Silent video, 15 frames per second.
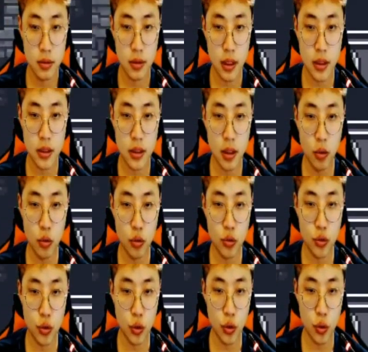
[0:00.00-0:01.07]
대시가
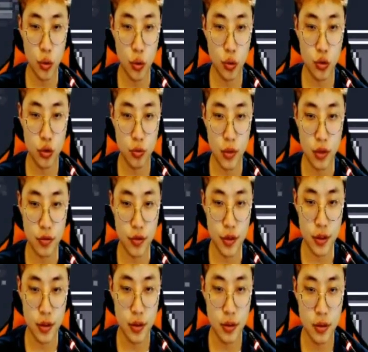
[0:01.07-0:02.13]
오른쪽 오른쪽
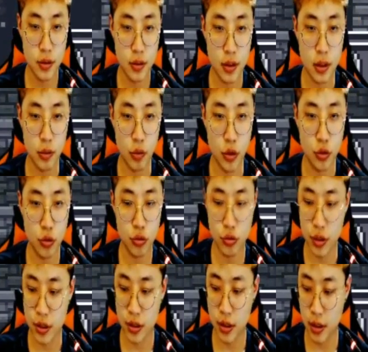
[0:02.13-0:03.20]
마우스 아 왼쪽으로
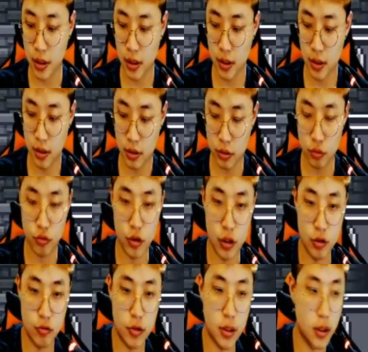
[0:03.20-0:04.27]
대시가 되나? 아 이것도
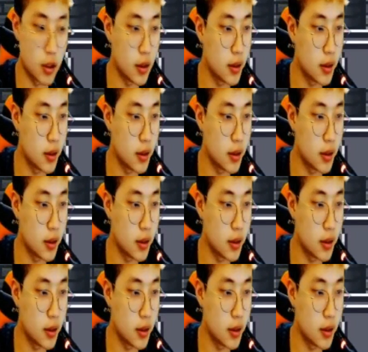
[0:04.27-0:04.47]
되는구나